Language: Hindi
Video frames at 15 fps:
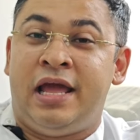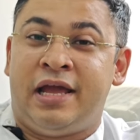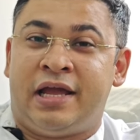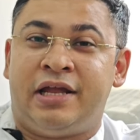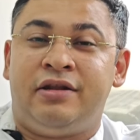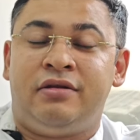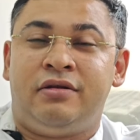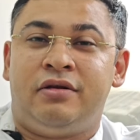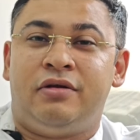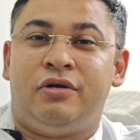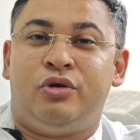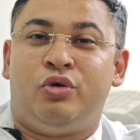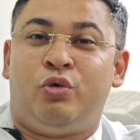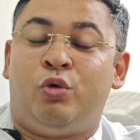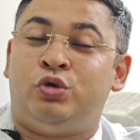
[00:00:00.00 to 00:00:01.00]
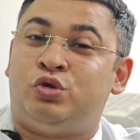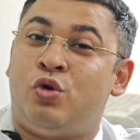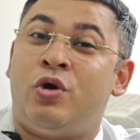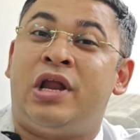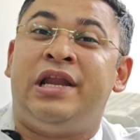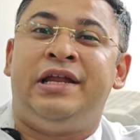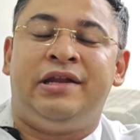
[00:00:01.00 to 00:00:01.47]
लेकिन
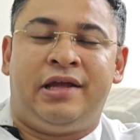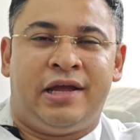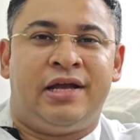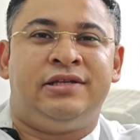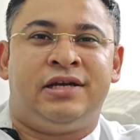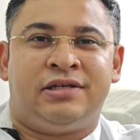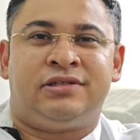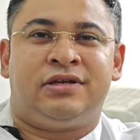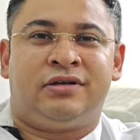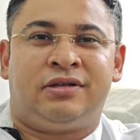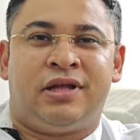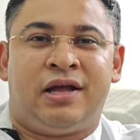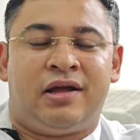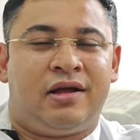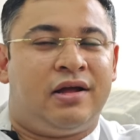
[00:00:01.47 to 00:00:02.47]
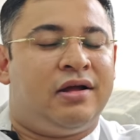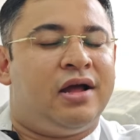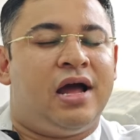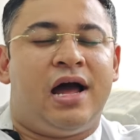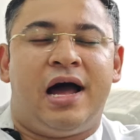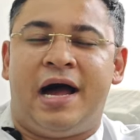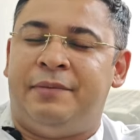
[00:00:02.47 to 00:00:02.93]
उसको क्लीन किया जा सकता है
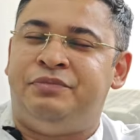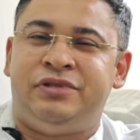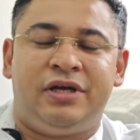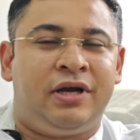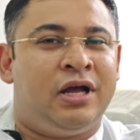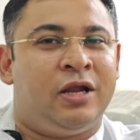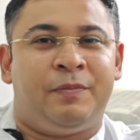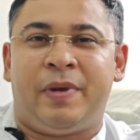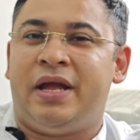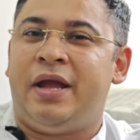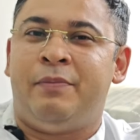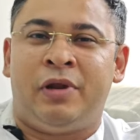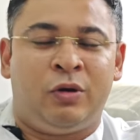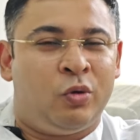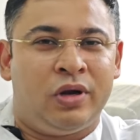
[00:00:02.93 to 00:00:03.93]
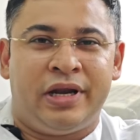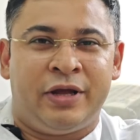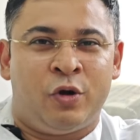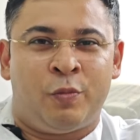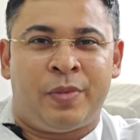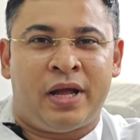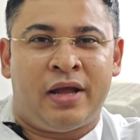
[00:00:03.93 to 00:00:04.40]
आपसे घर पे ये बिल्कुल
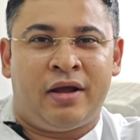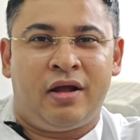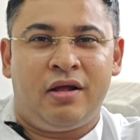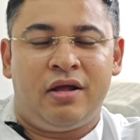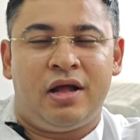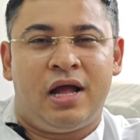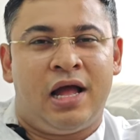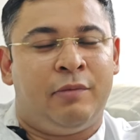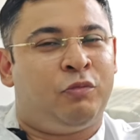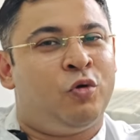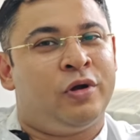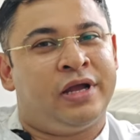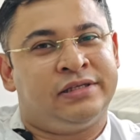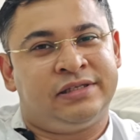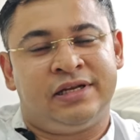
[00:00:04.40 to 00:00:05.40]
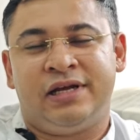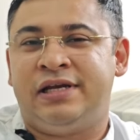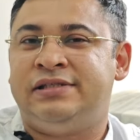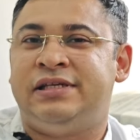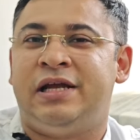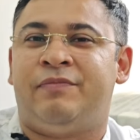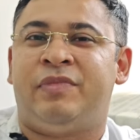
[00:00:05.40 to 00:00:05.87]
नहीं हो पाएगा आपको किसी ना
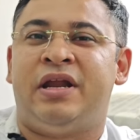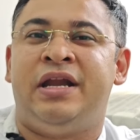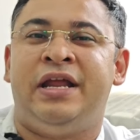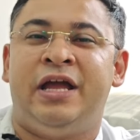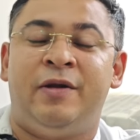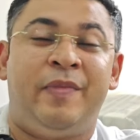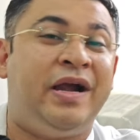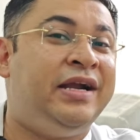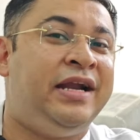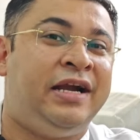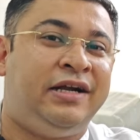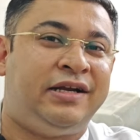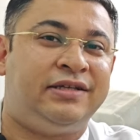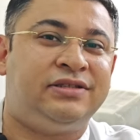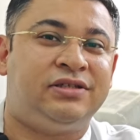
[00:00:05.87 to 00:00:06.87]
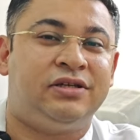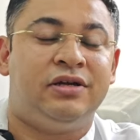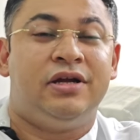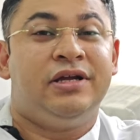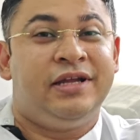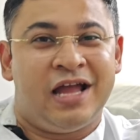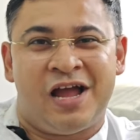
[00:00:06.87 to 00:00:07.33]
किसी अपने नियर बाय
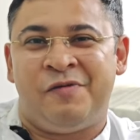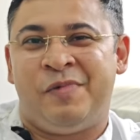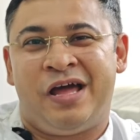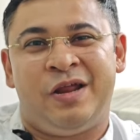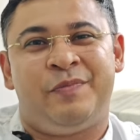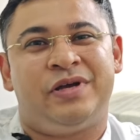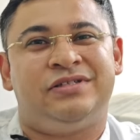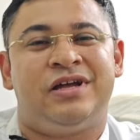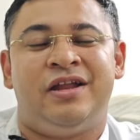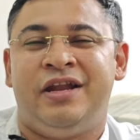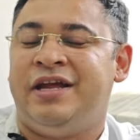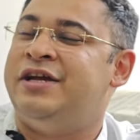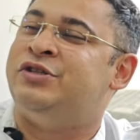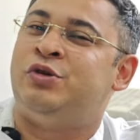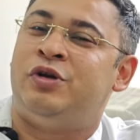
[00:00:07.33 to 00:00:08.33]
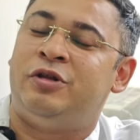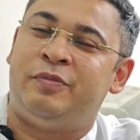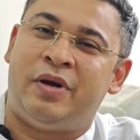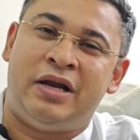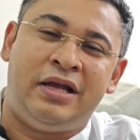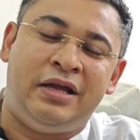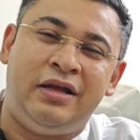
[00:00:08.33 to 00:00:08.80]
डेंटिस्ट या हमारे पास आने की ज़रूरत
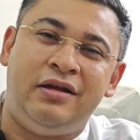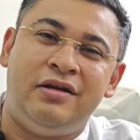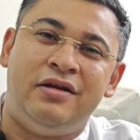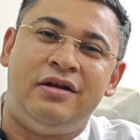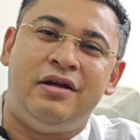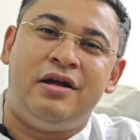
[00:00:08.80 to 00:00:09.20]
पड़ेगी